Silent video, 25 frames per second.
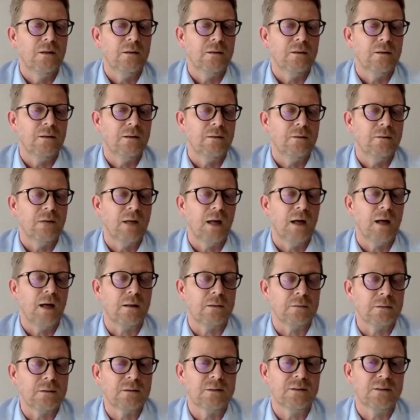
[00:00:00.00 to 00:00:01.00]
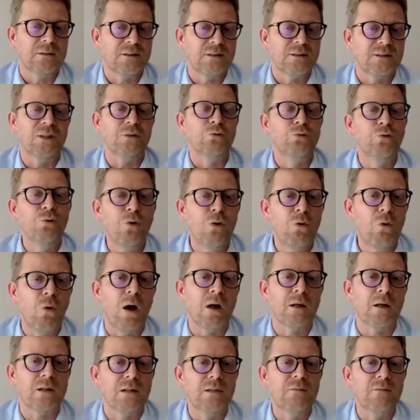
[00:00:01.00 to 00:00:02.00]
euh, voilà, c'est une
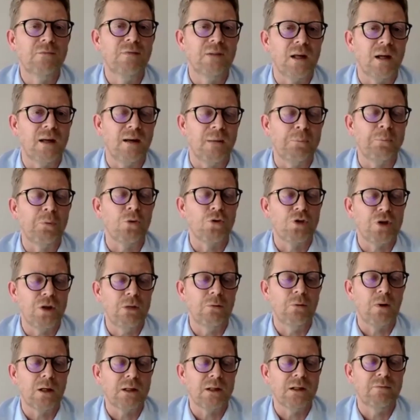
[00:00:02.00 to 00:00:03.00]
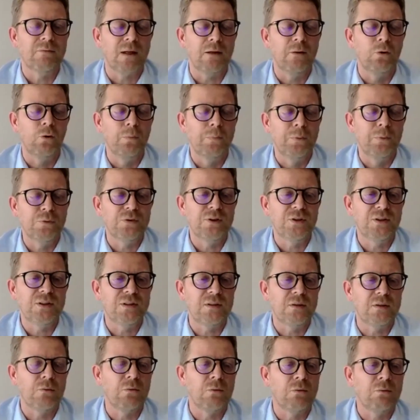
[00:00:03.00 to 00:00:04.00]
loi qui vient, un projet de loi qui vient de
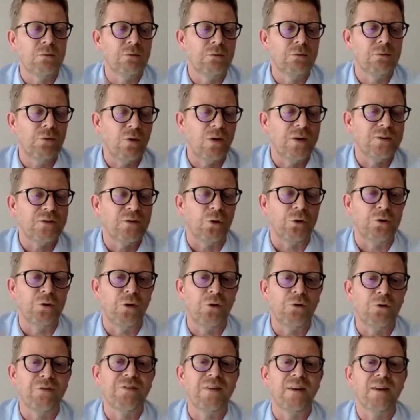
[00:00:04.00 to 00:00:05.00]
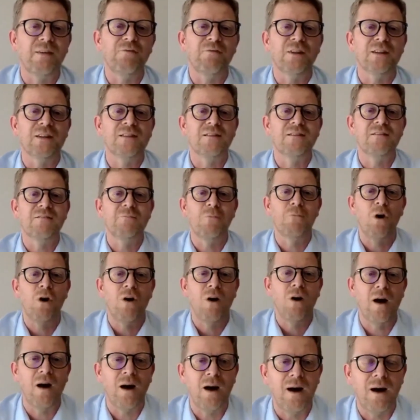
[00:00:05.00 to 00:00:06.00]
l'opposition. On aura tendance
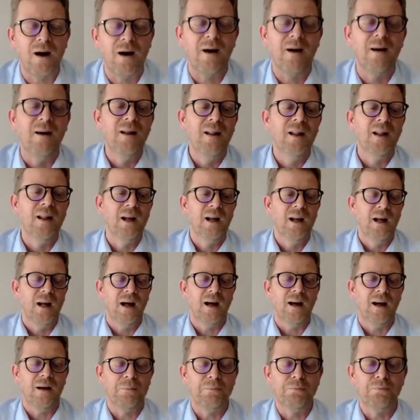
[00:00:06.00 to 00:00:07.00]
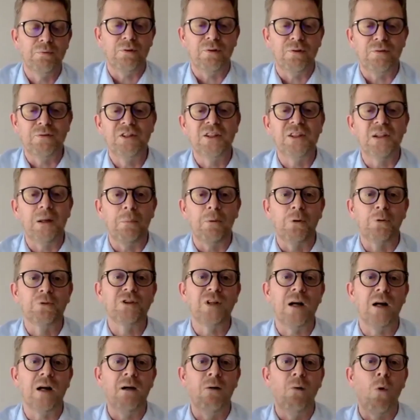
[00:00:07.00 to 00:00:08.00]
effectivement à, dire bon
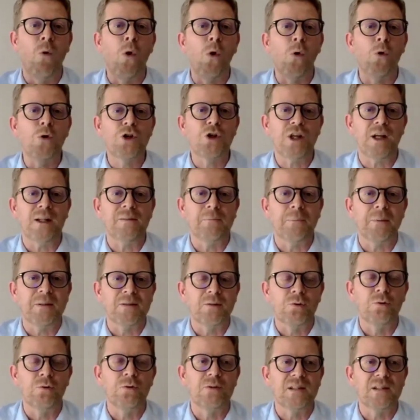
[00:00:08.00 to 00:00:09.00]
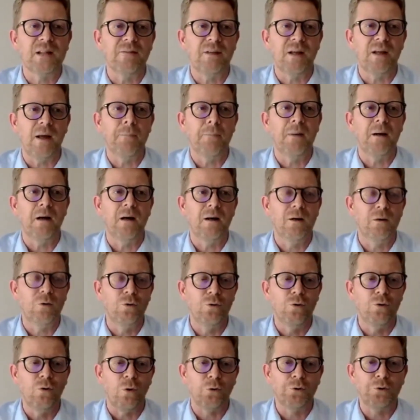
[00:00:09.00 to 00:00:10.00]
tiens, on rejette parce que ça vient pas
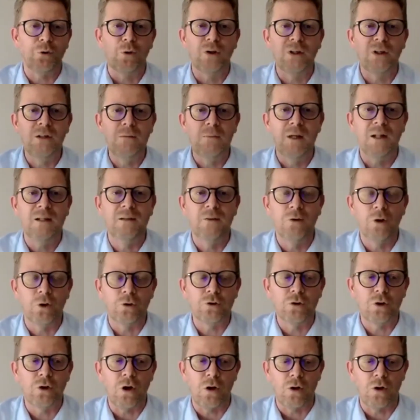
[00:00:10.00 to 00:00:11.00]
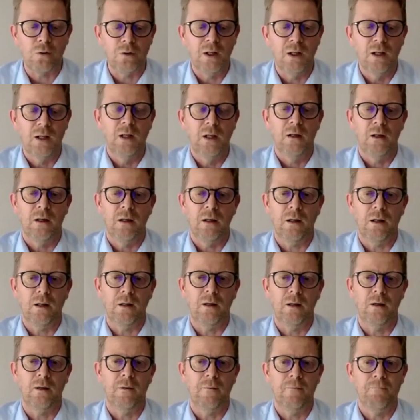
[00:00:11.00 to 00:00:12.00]
euh, entre guillemets de notre camp.
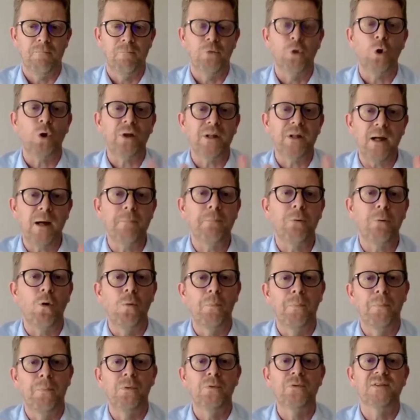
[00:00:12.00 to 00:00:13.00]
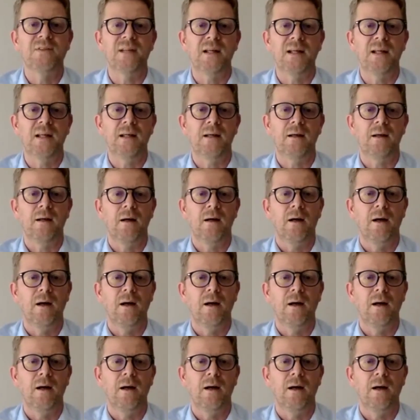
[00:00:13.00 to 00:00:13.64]
Euh, ne rien proposer,